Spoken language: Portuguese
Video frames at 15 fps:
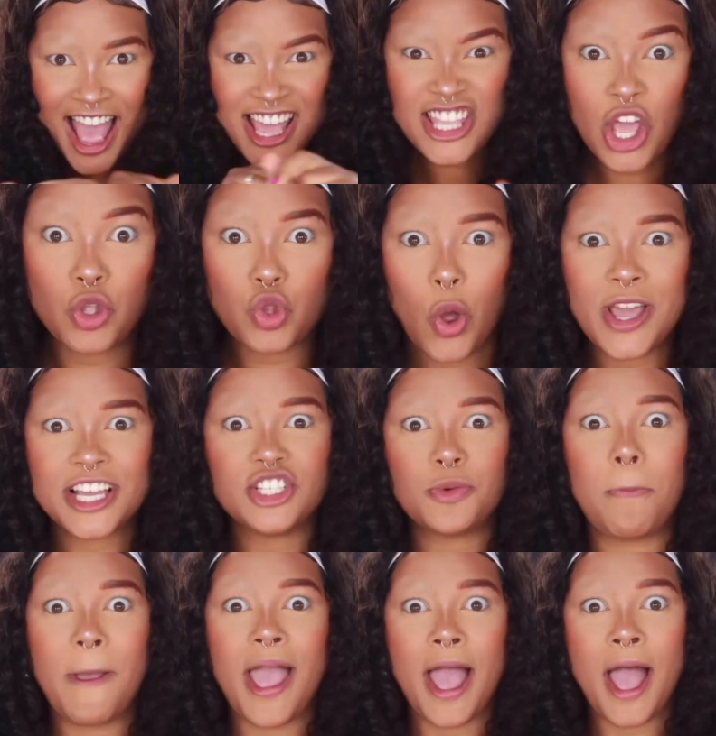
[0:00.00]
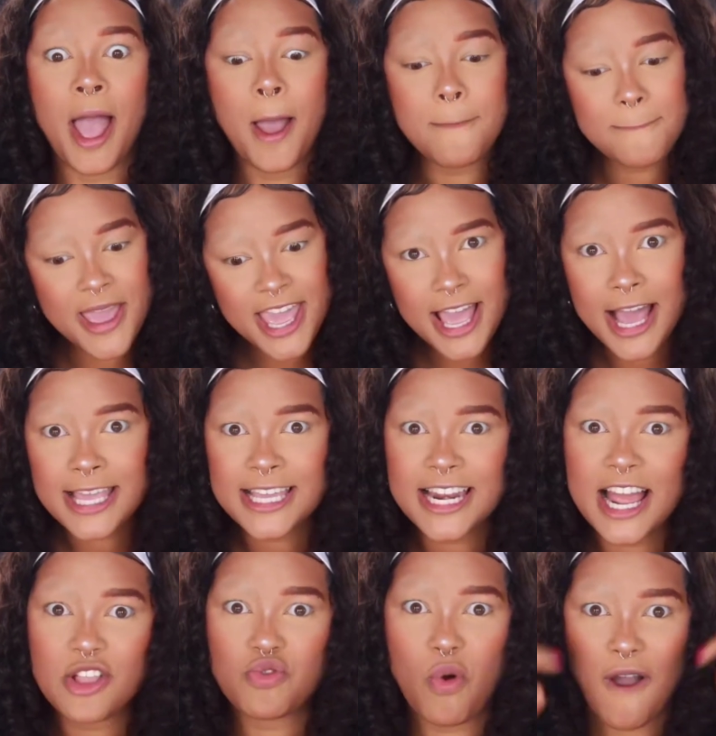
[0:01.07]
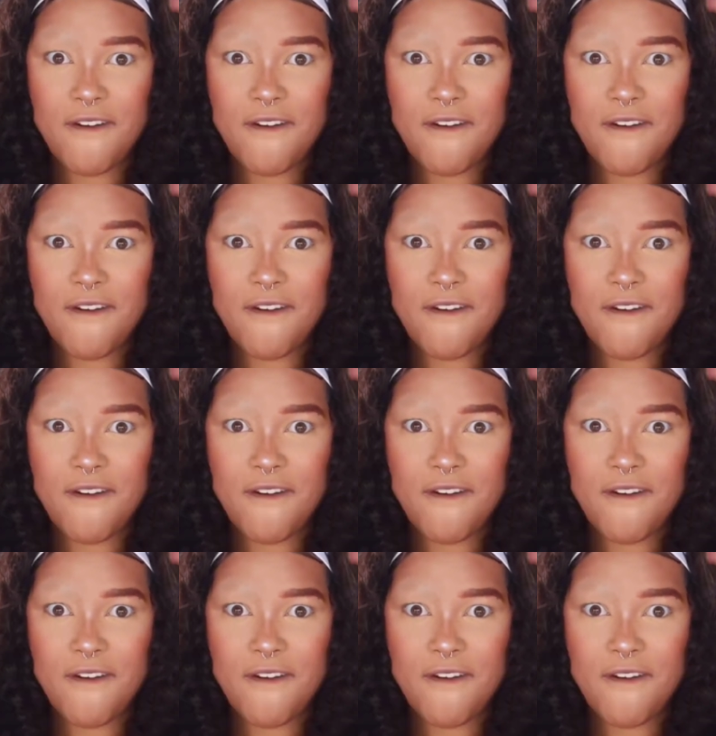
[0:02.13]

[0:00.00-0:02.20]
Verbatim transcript: E eu tô aqui de pé, bem aqui na tua